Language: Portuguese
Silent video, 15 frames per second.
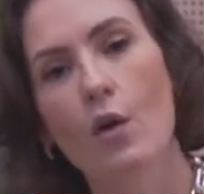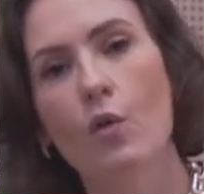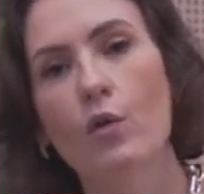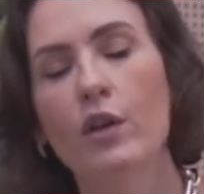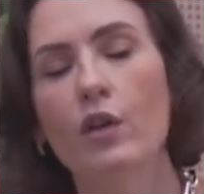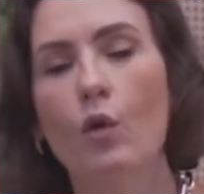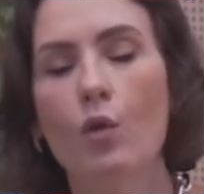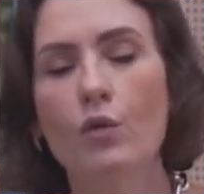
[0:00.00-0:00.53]
o
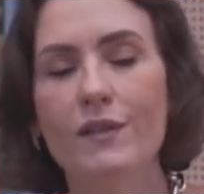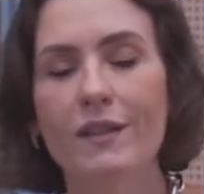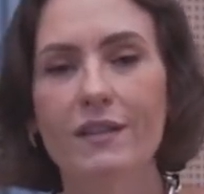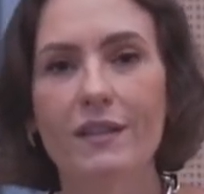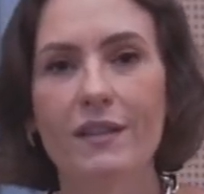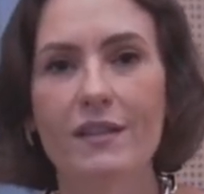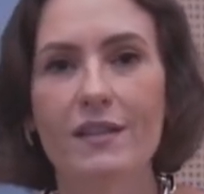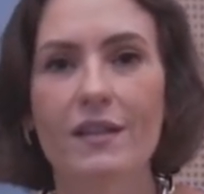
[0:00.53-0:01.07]
que com
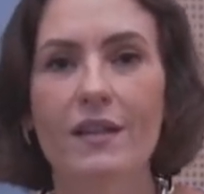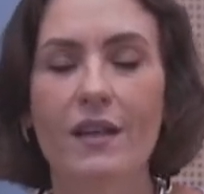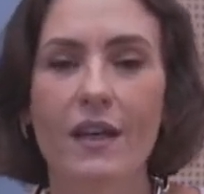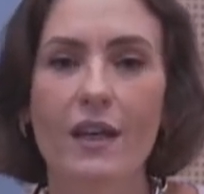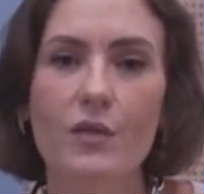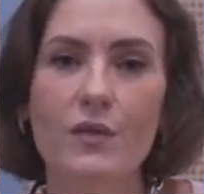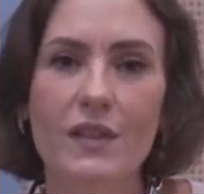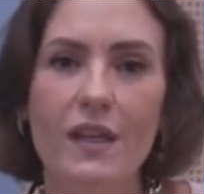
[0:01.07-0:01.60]
certeza
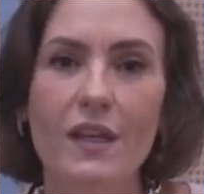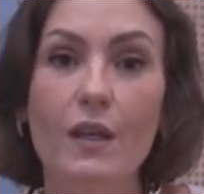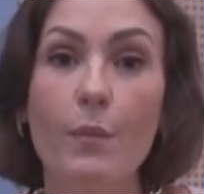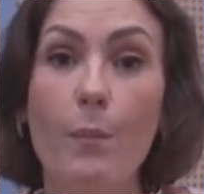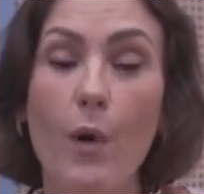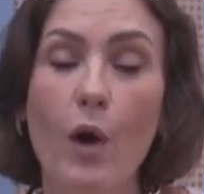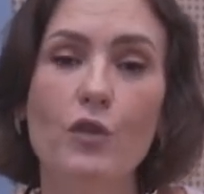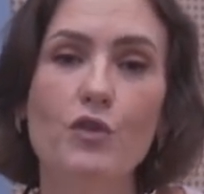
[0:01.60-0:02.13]
eu sei que
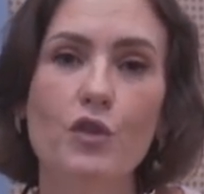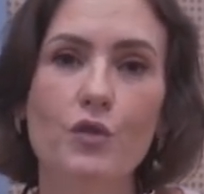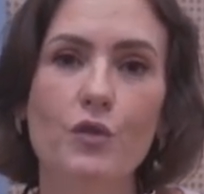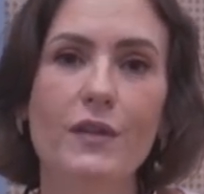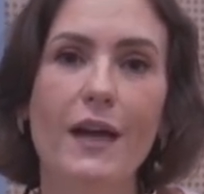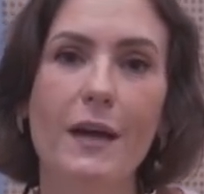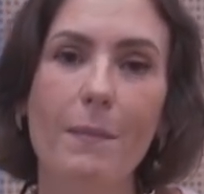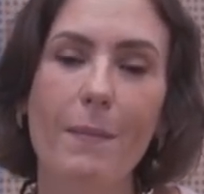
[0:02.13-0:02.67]
pode
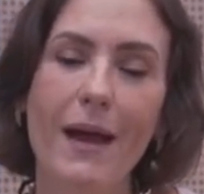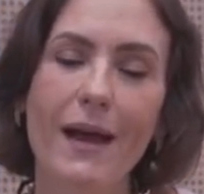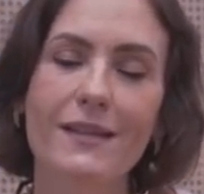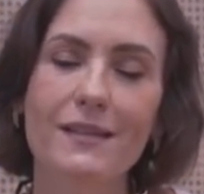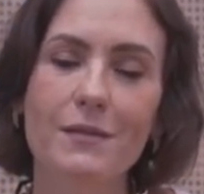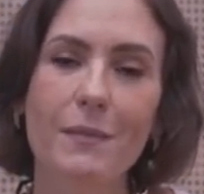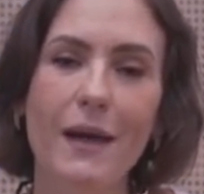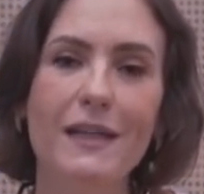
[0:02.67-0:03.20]
ajudar
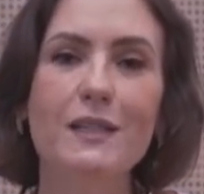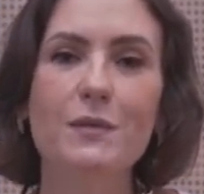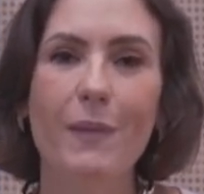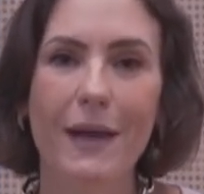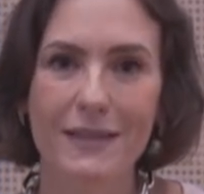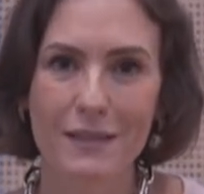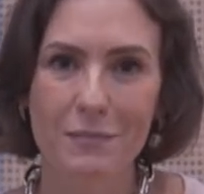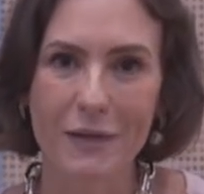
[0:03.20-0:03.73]
mais e mais
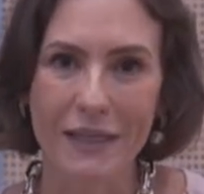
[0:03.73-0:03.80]
pais e